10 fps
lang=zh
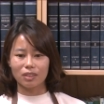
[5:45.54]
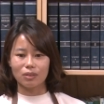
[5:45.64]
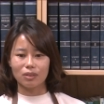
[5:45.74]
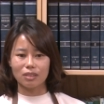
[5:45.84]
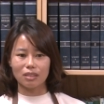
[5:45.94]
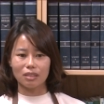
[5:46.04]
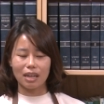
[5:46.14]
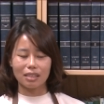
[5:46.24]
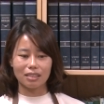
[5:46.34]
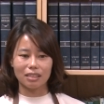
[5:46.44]
就是
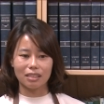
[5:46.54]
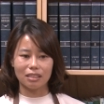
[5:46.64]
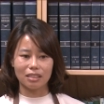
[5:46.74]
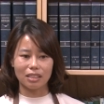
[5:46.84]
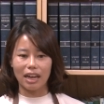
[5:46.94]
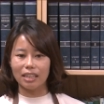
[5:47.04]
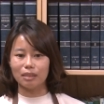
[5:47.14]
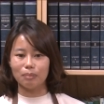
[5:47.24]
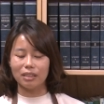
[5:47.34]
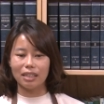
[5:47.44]
他是小孩
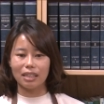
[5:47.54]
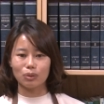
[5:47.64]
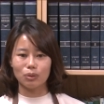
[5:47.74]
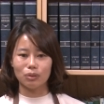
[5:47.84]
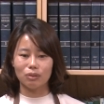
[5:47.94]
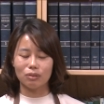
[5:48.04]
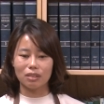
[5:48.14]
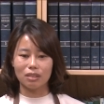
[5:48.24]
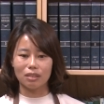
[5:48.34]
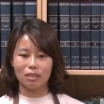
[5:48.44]
怎么样去，就
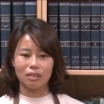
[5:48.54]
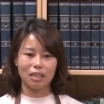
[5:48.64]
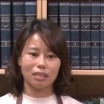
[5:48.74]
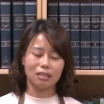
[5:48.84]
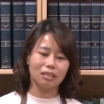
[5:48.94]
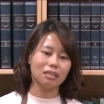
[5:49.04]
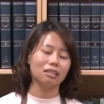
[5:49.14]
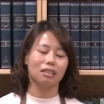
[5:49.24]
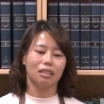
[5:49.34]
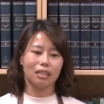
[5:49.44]
是这样
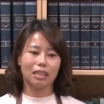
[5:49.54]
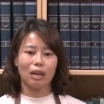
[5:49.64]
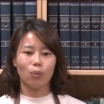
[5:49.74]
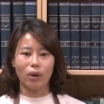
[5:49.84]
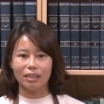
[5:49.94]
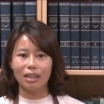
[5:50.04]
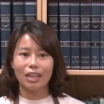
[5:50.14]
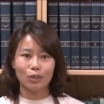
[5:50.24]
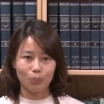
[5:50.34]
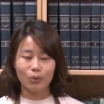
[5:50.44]
子跟他玩闹，
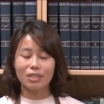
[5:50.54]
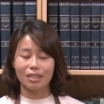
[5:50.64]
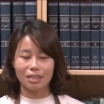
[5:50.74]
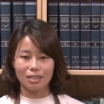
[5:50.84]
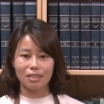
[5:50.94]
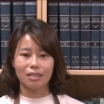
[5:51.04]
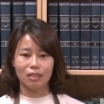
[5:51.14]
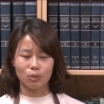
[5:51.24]
他都不会生气的。